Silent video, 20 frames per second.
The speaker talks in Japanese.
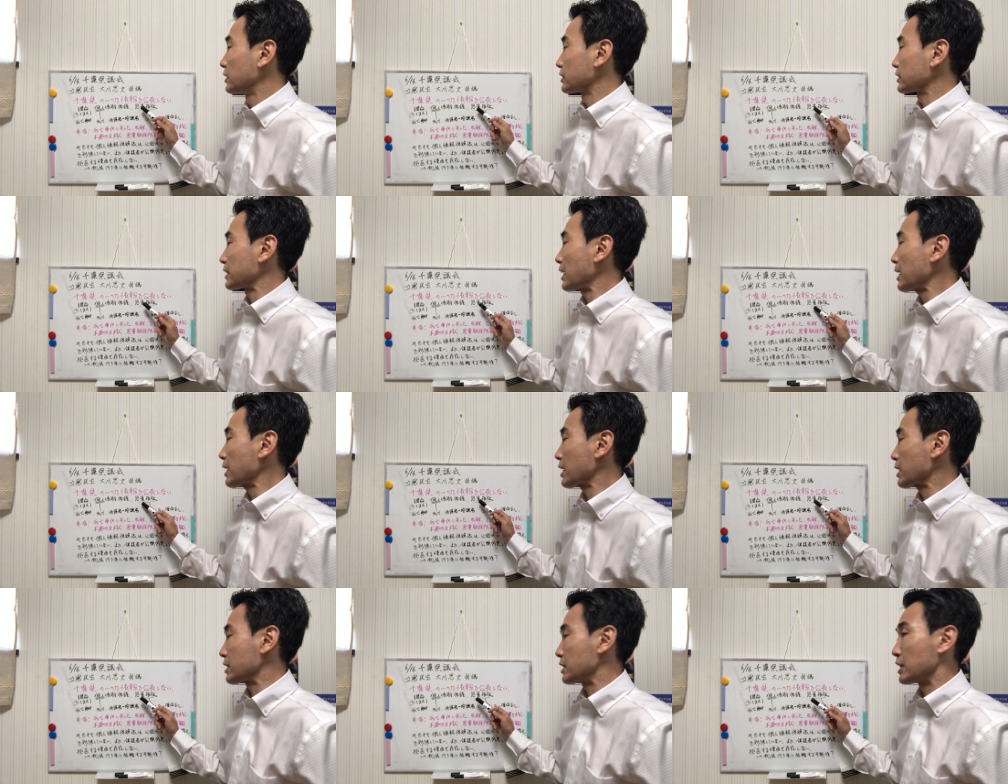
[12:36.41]

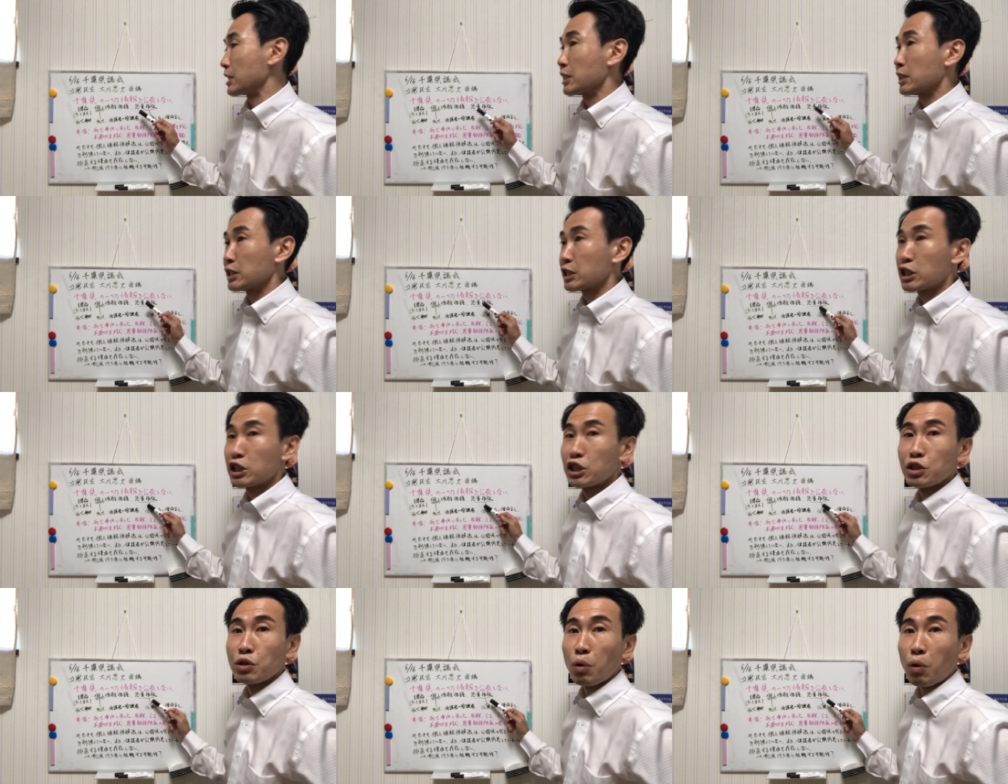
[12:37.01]
さらに
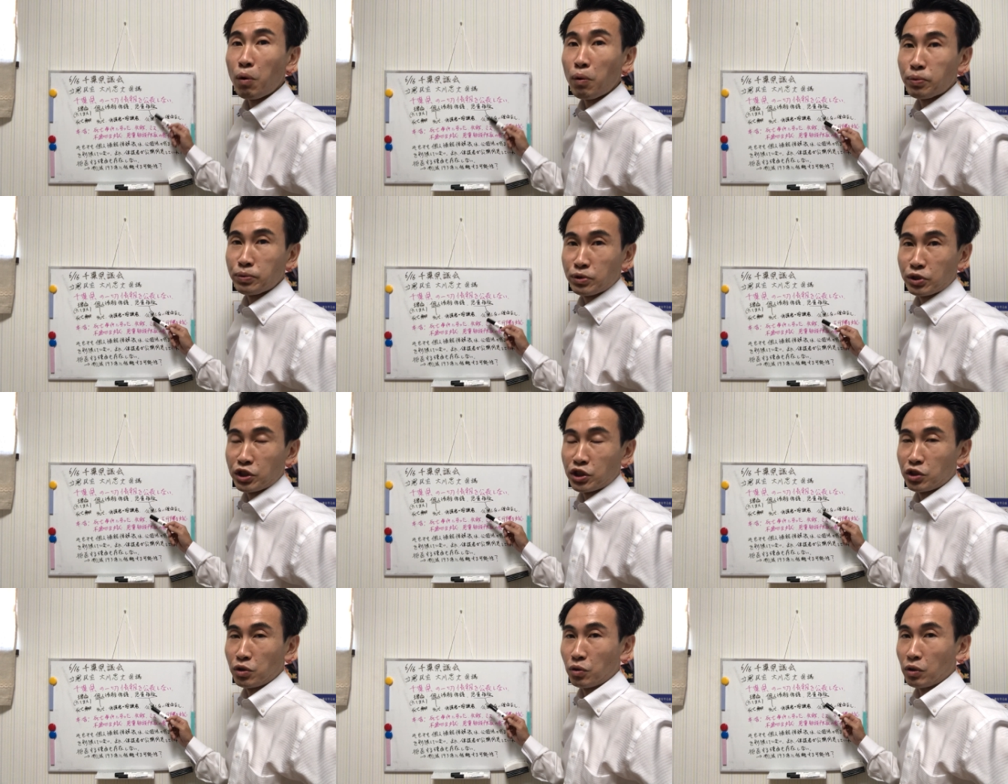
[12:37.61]
児童福
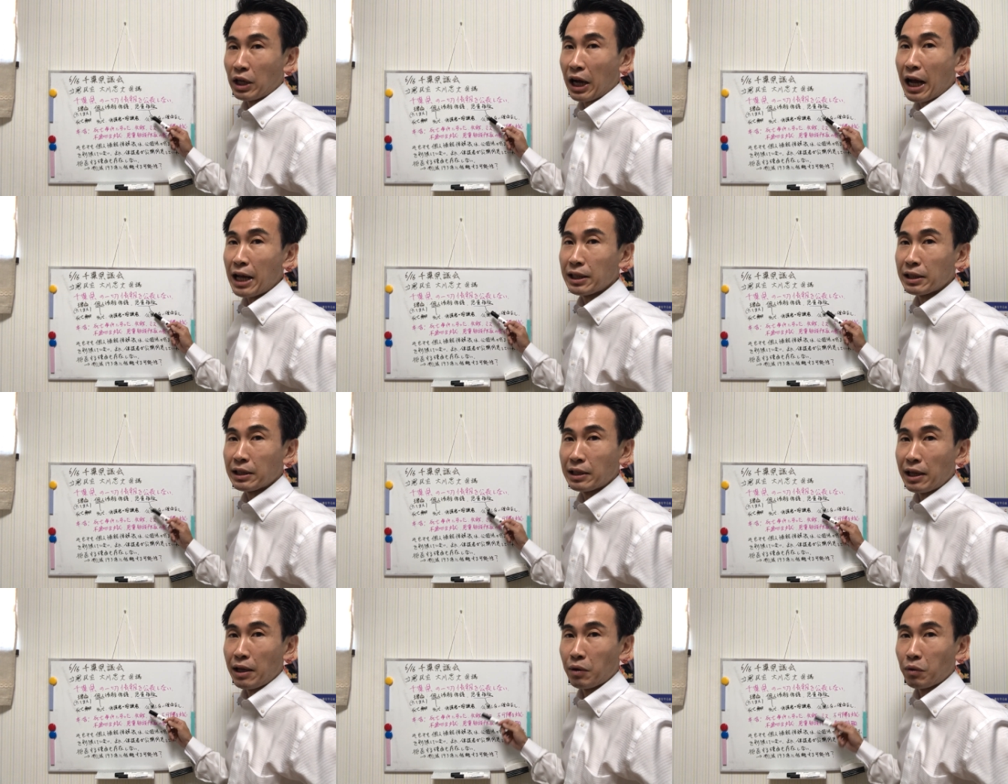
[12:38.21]
祉の
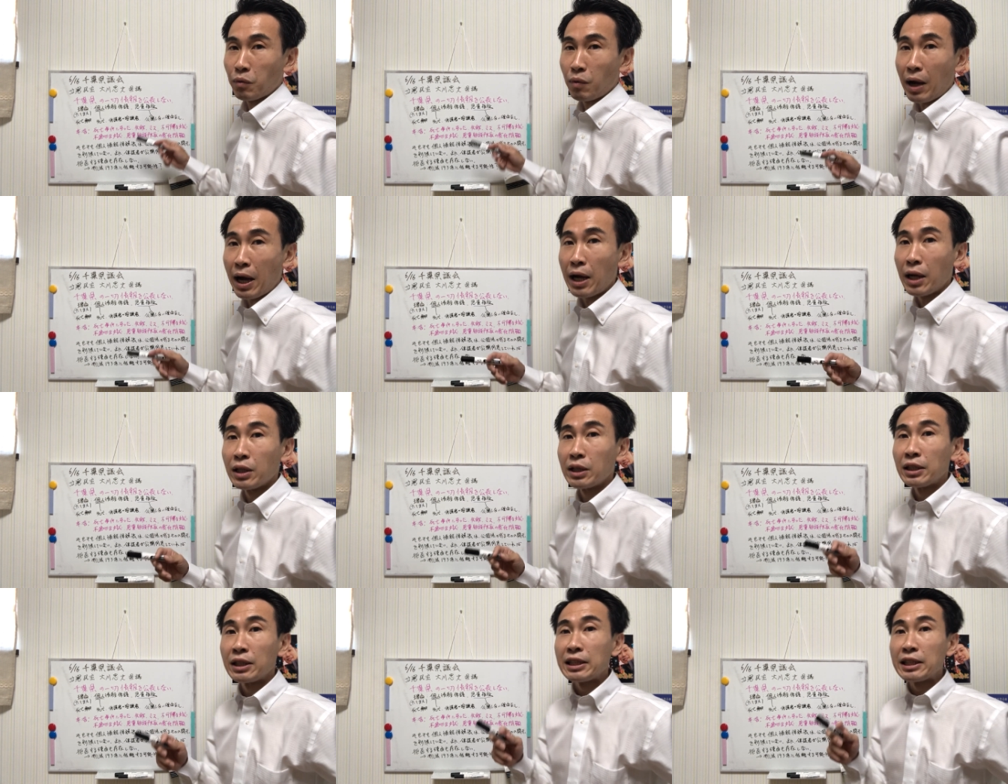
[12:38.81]
観点は
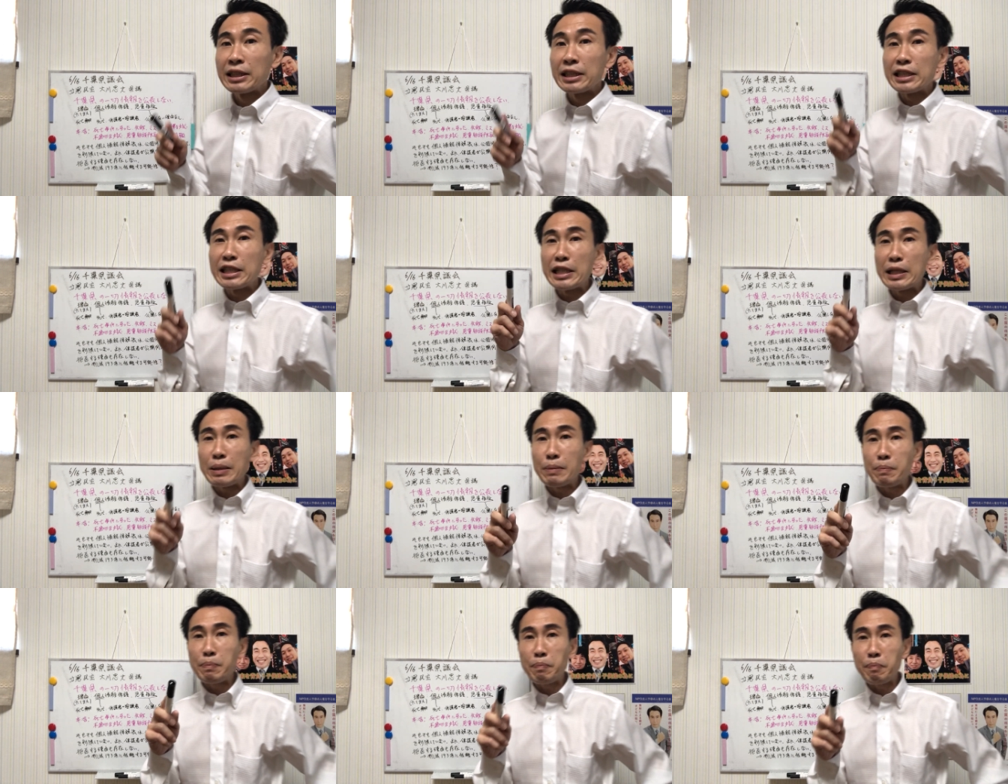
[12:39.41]

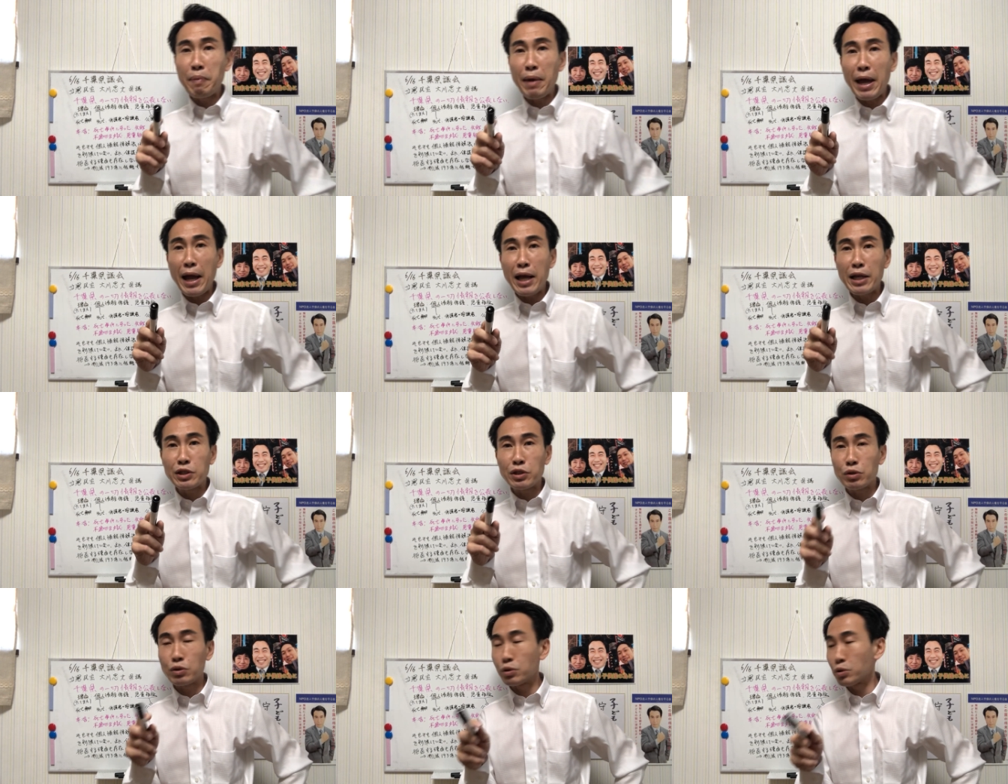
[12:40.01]
隠
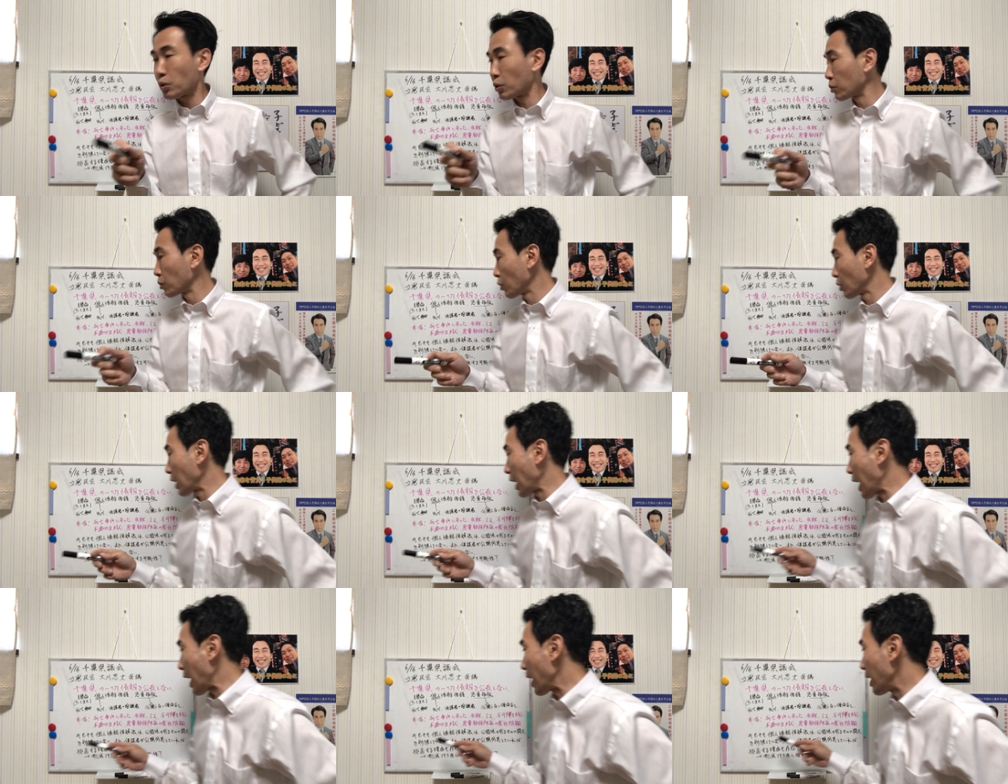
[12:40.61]
蔽するこ
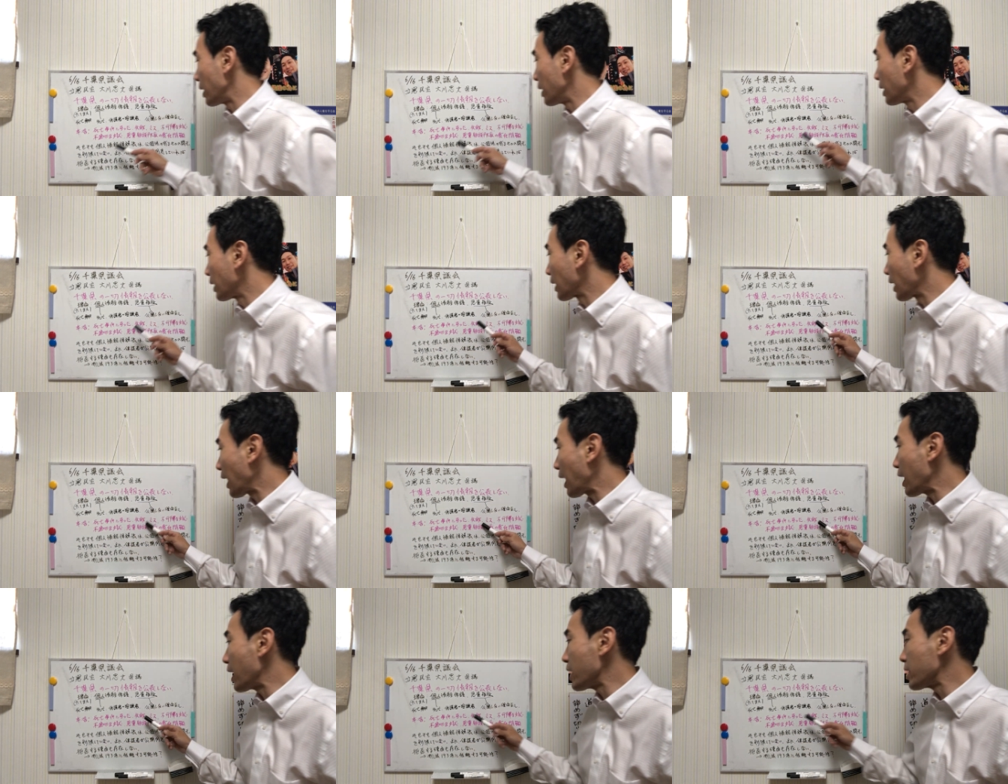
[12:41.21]
とが
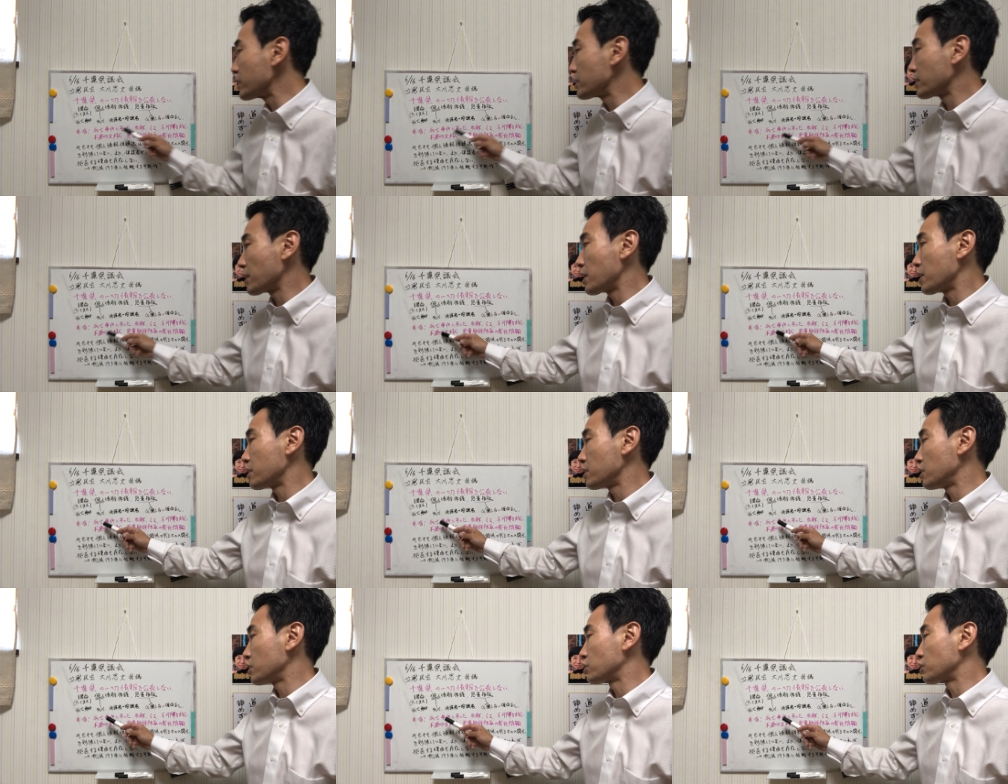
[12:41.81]
改
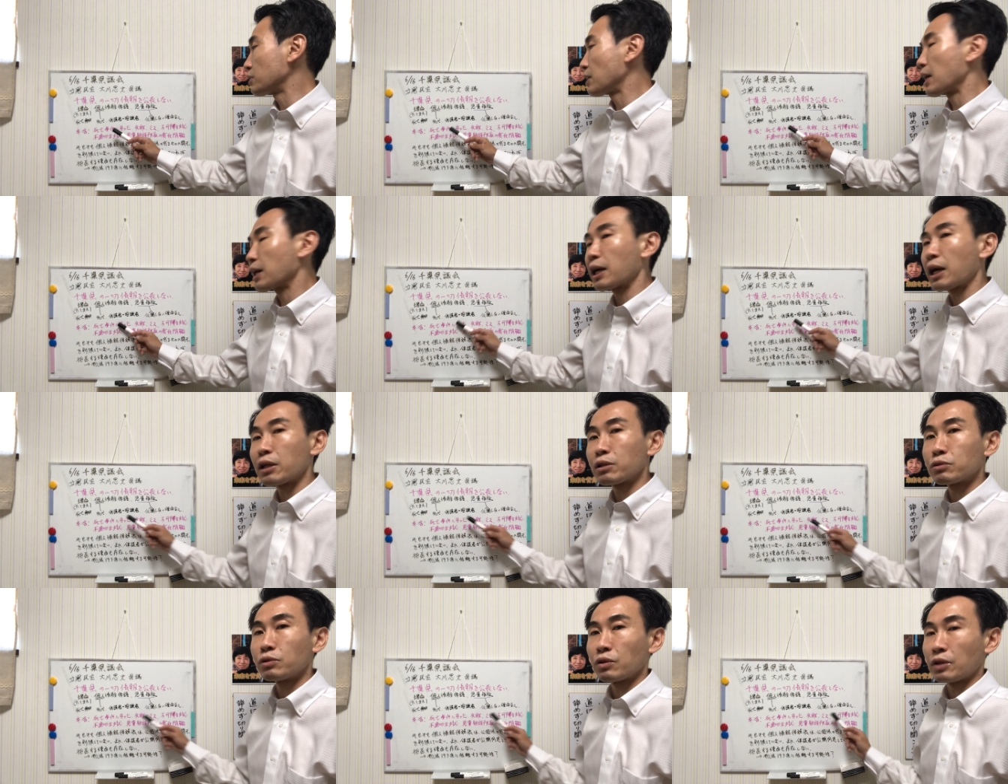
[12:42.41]
善につな
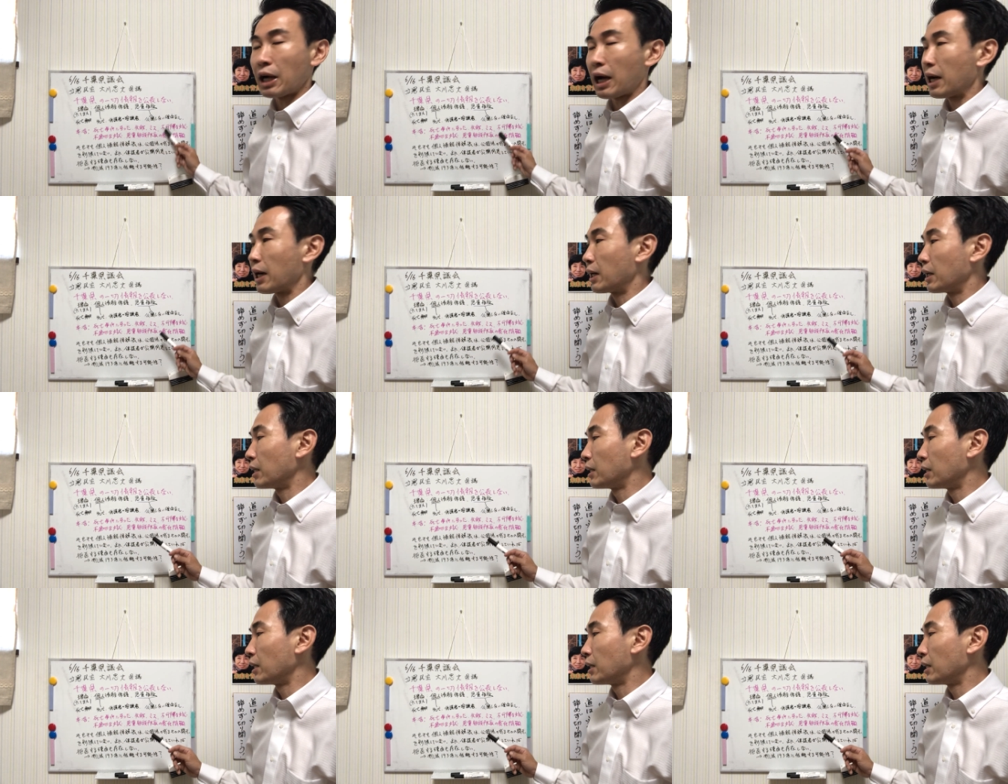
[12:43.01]
がるのか